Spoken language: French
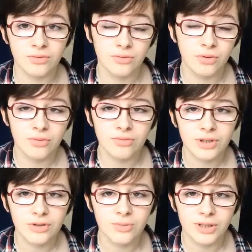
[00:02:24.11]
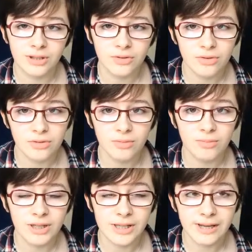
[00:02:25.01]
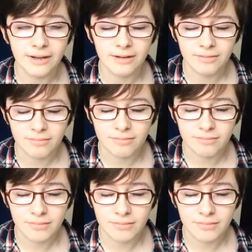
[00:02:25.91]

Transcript: sont rencontrés de manière